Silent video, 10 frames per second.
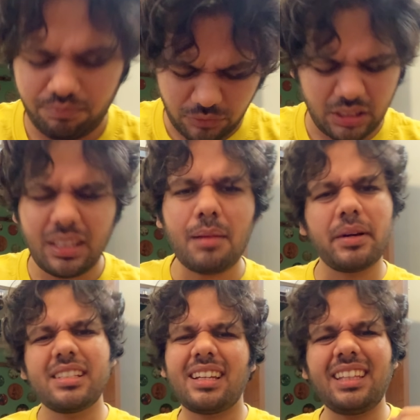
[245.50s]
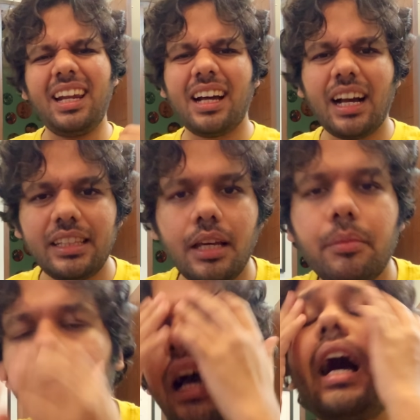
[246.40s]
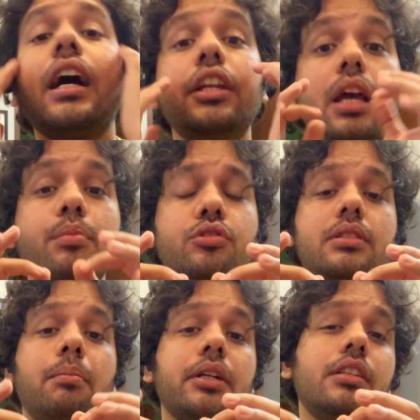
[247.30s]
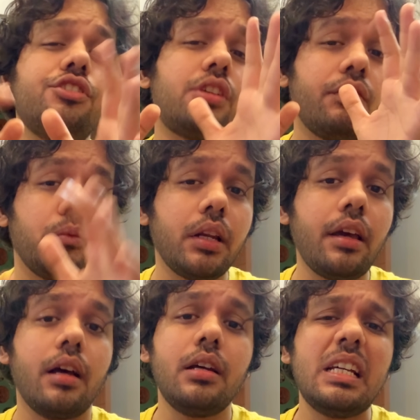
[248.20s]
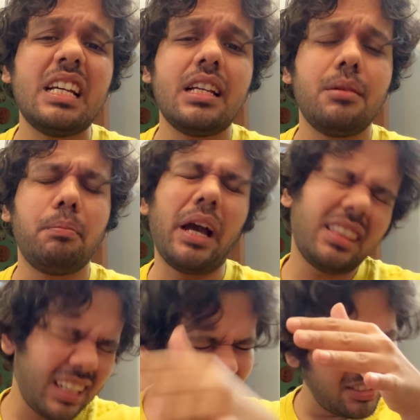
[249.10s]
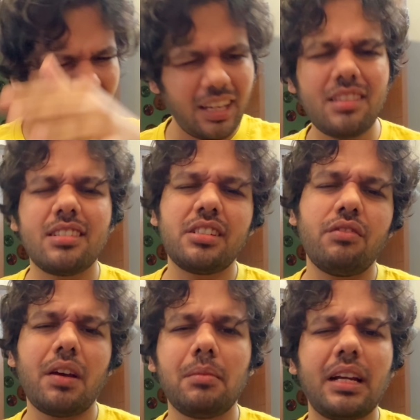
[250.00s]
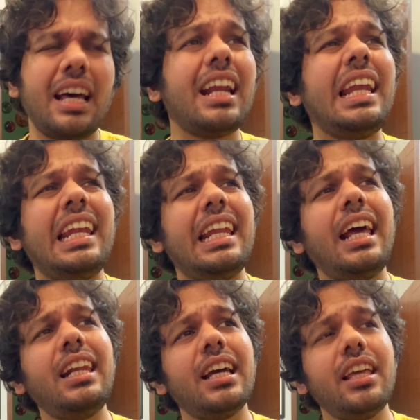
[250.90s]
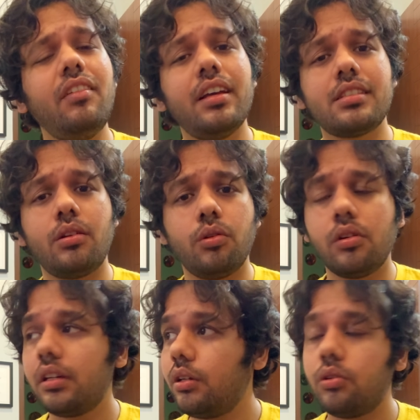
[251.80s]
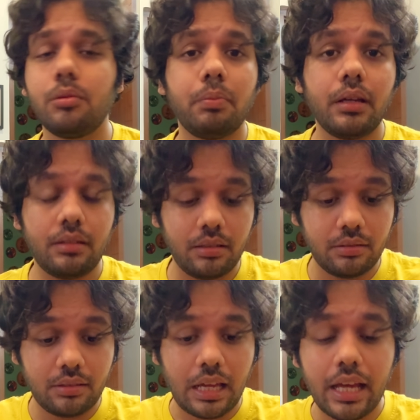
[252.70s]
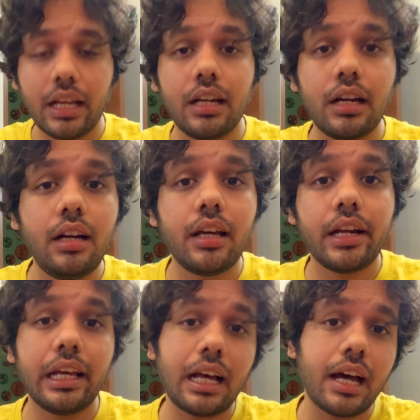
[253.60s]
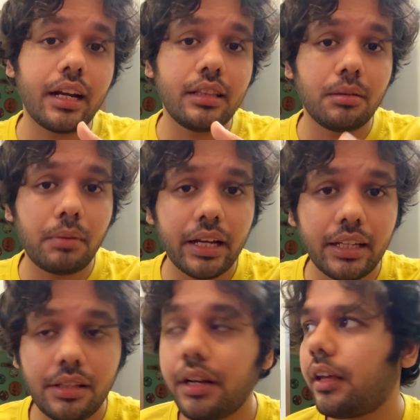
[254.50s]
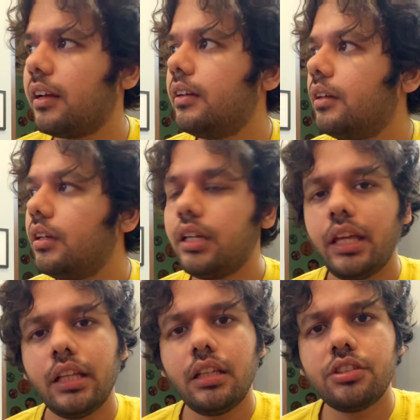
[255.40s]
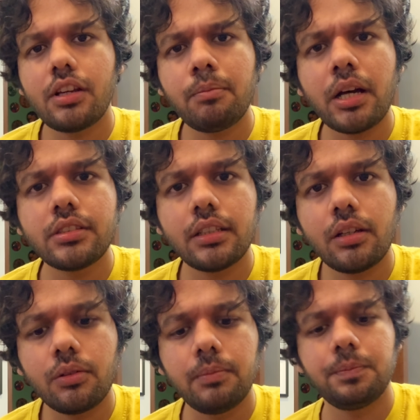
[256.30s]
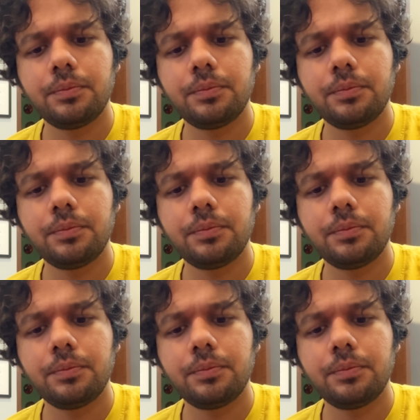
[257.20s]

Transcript: जितना पैसा था लगा दिया भाई आखिरी आपको ज़बरदस्त शेफ मिल गया बेहतरीन चिकन सिक्सटी फाइव बना रहा लाइन लगी हुई है सर लोगों की रोड पर ठहर के लड़ ले रहे हैं खा रहे हैं दबा के दे रहे हैं एक दिन शेफ भाग जाता हो